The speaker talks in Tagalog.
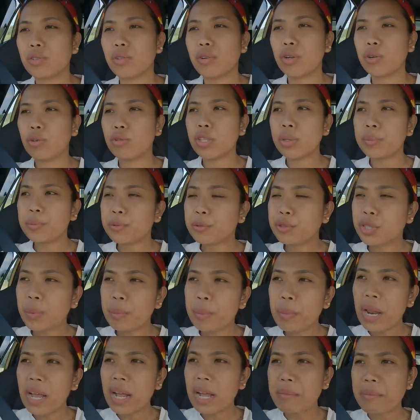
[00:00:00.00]
So
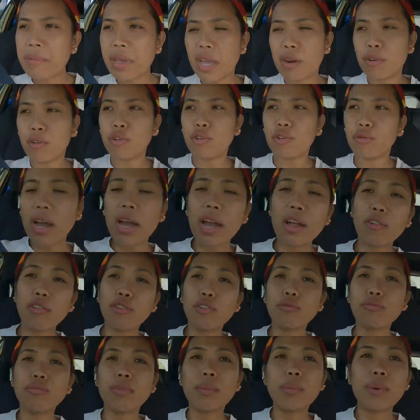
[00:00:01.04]
nag-usap-usap lang kami ano yung,
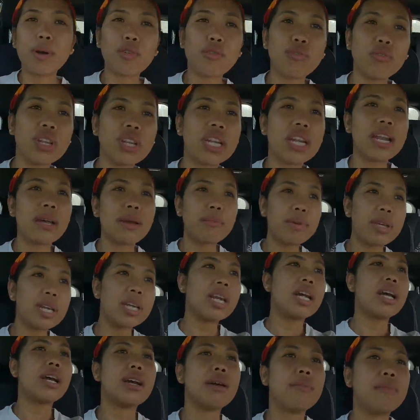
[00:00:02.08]
ano yung babaunin
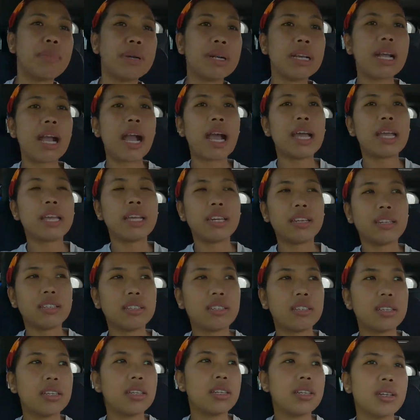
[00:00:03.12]
namin na pagkain.
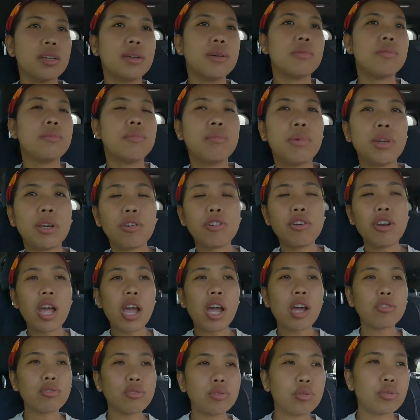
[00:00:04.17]
Meron
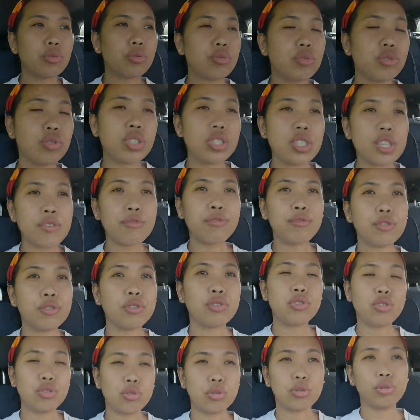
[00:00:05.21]
na akong
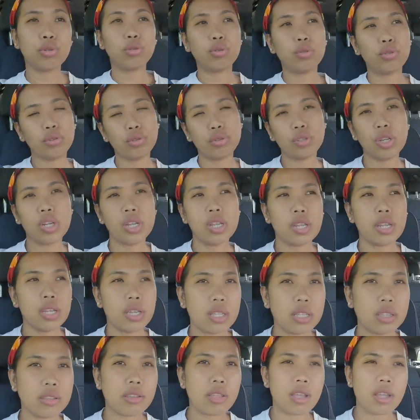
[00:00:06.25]
seafoods doon.
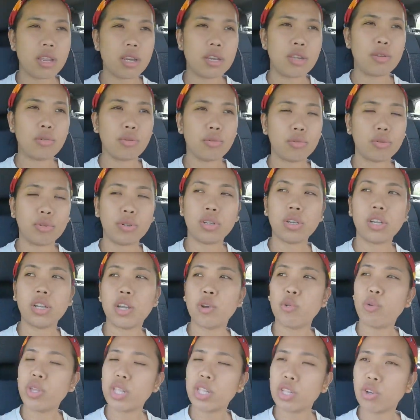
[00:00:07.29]
Then yung
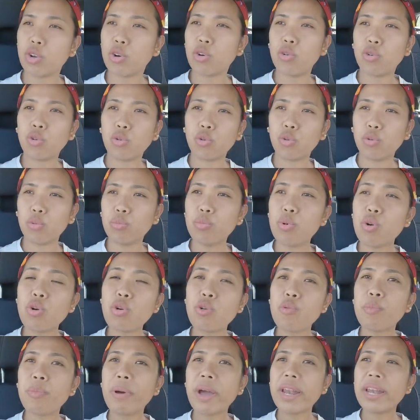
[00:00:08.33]
gagawin kong
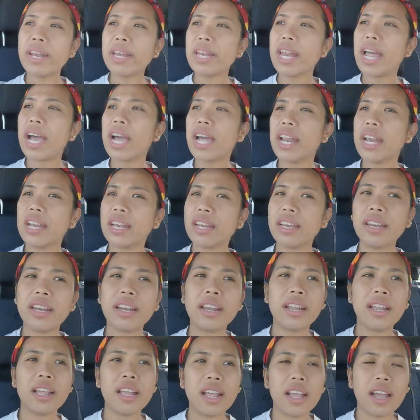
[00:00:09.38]
buko pandan
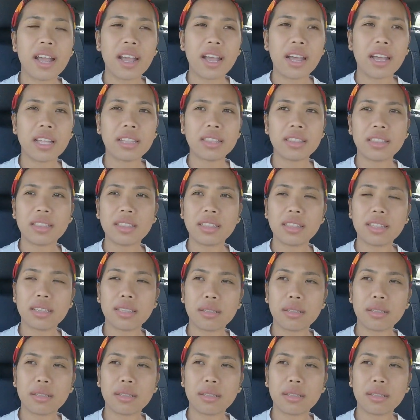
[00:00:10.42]
at